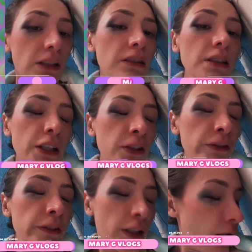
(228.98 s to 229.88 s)
que yo
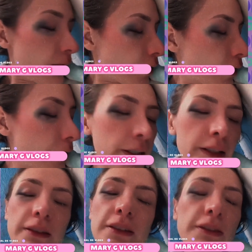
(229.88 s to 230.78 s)
sé que van a ver
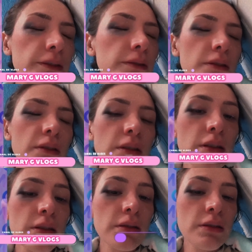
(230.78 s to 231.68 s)
esto,
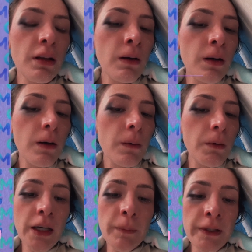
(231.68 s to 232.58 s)
no
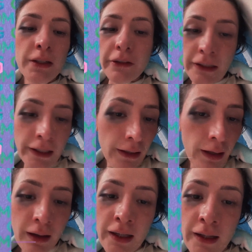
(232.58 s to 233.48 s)
voy a perdonar
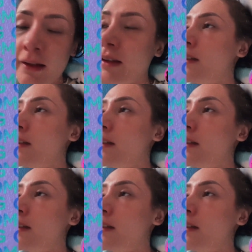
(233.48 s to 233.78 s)
nada.